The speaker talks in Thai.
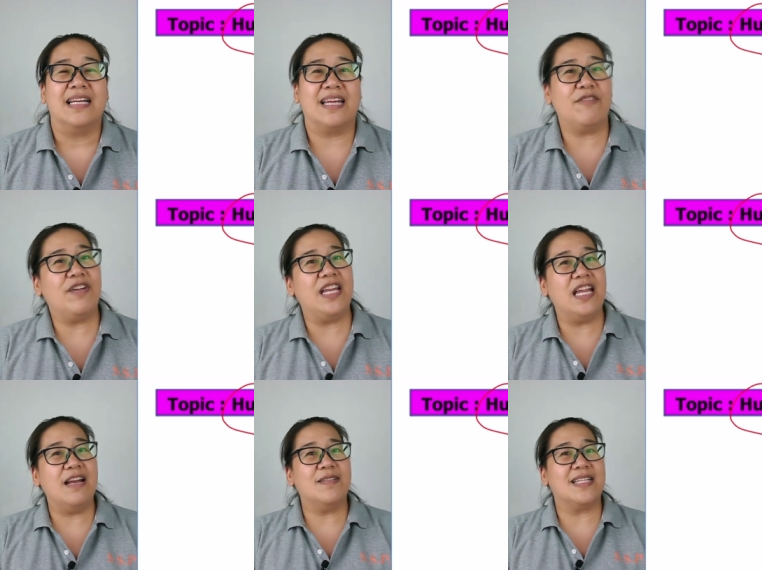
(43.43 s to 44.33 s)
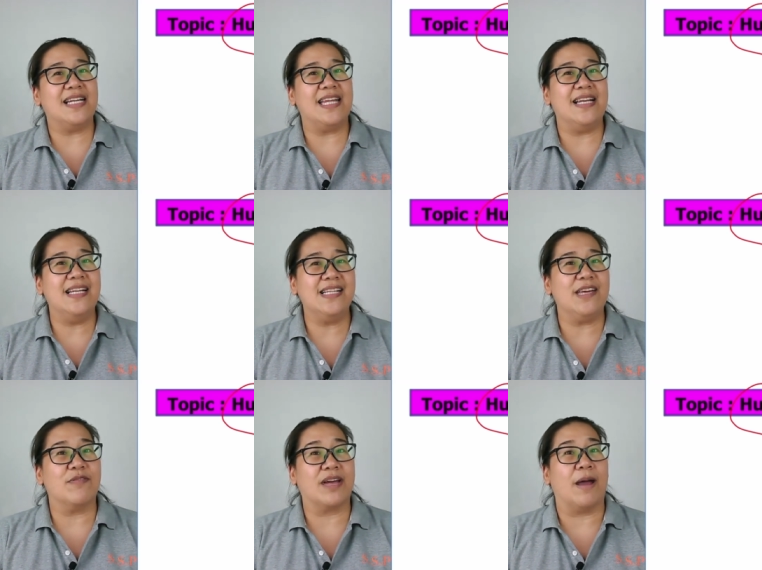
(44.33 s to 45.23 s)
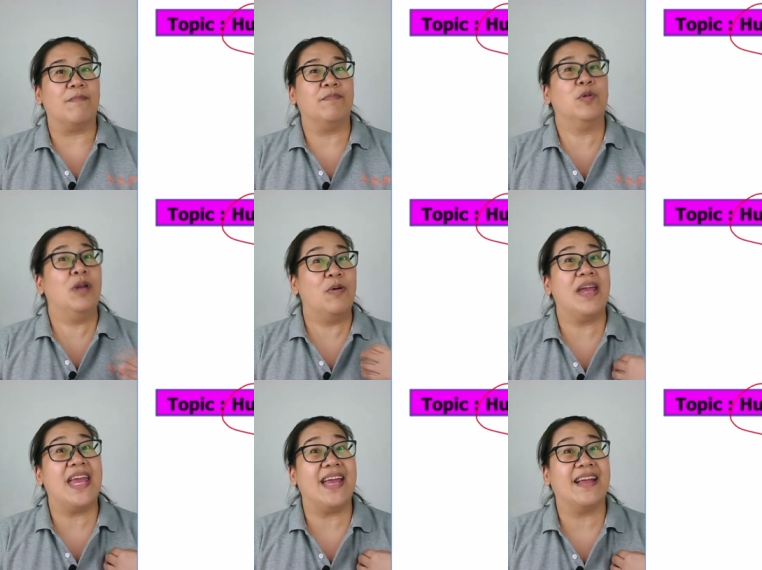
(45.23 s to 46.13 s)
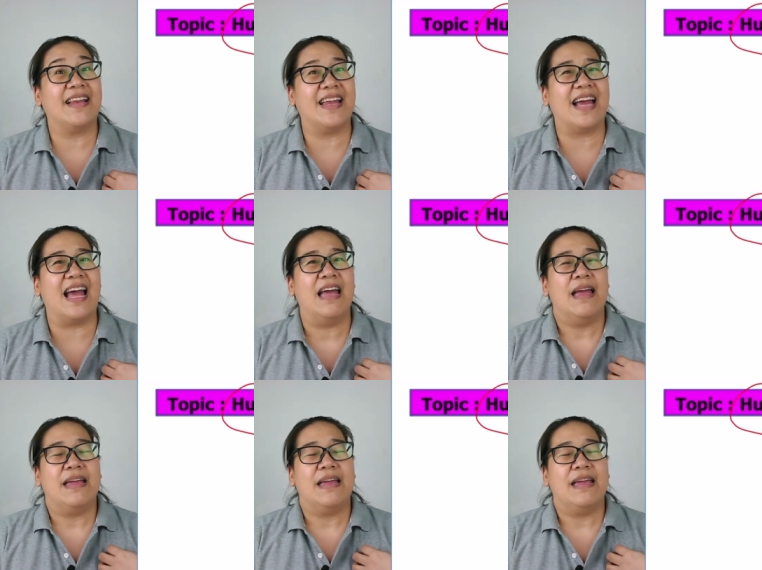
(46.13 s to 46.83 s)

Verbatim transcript: งั้นวันนี้เราจะเรียนเรื่องเกี่ยวกับตัวเราเองนะคะ